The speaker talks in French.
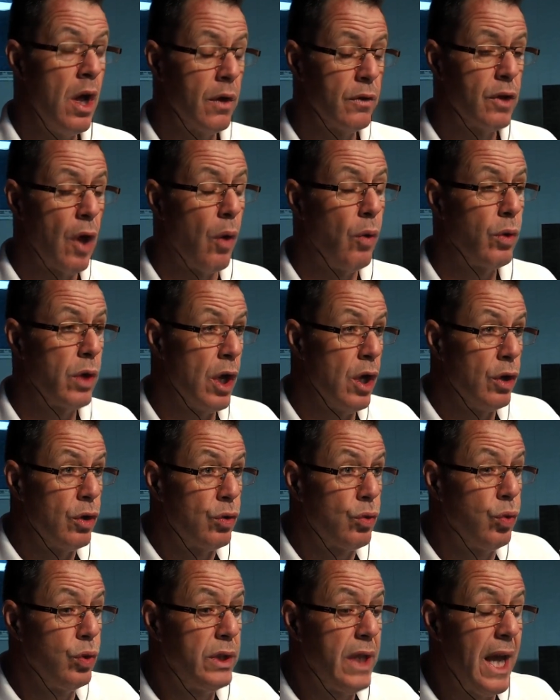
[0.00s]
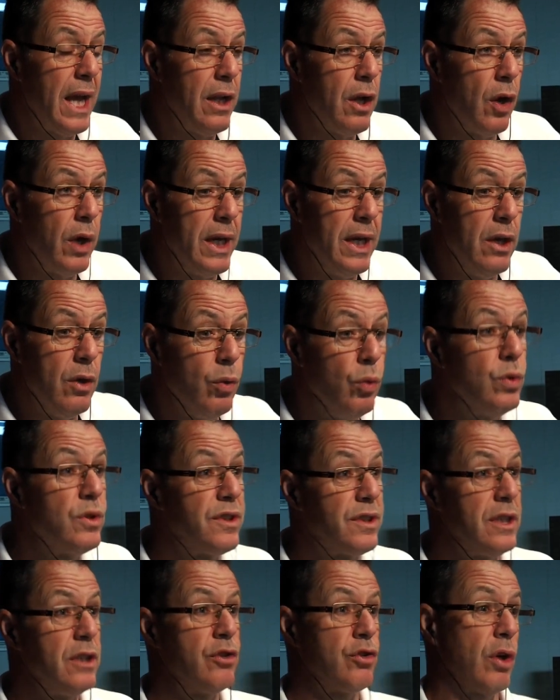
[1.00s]
Donc, tout est là,
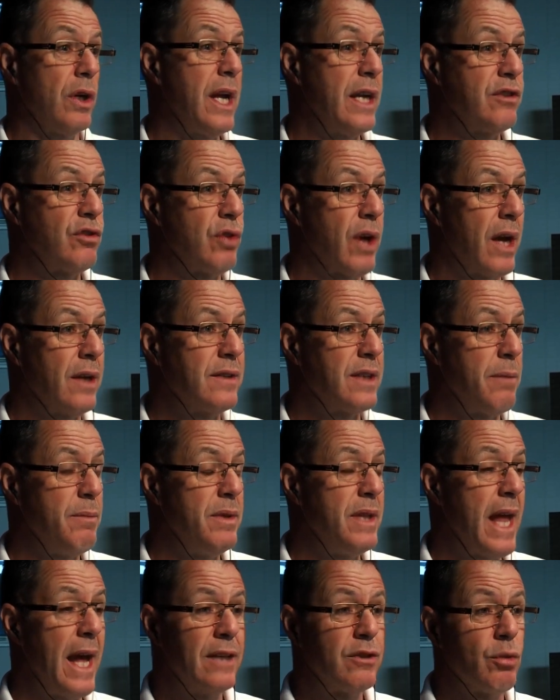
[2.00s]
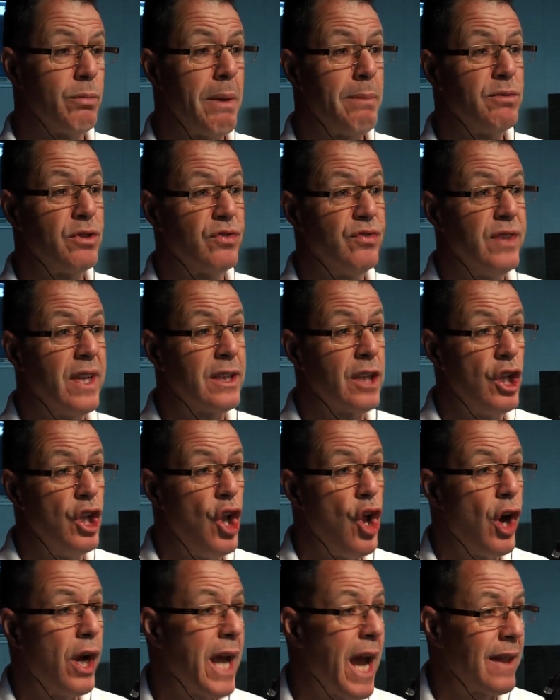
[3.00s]
aussi sur l'assurance habitation, même si vous êtes
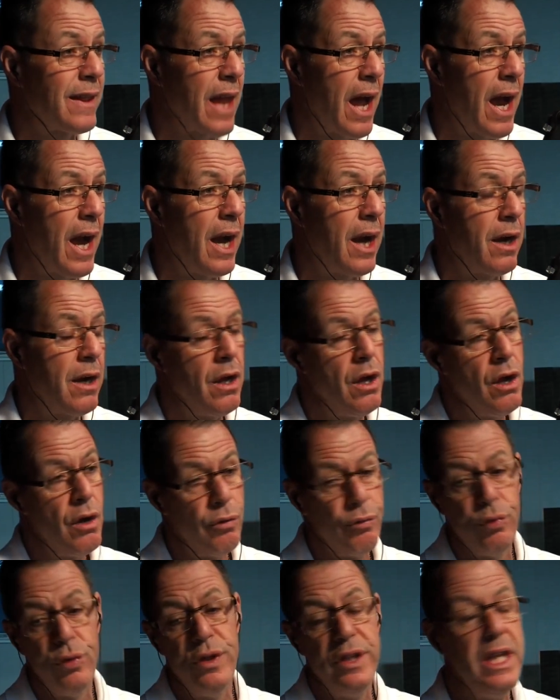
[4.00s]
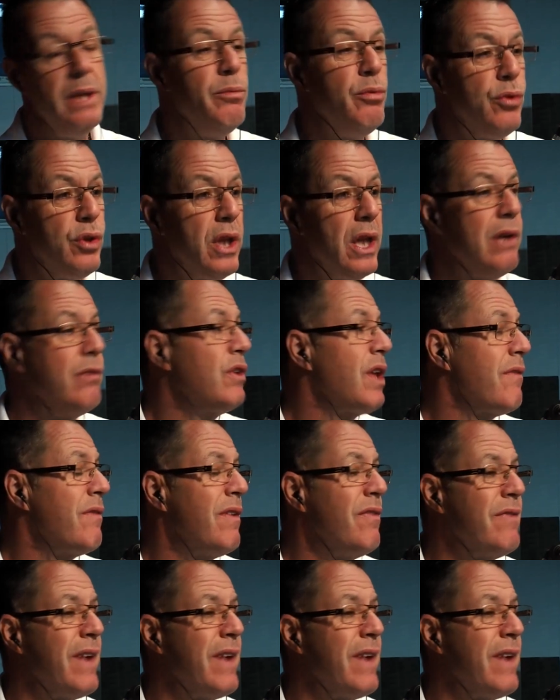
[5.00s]
locataire, vous débutez, vous avez une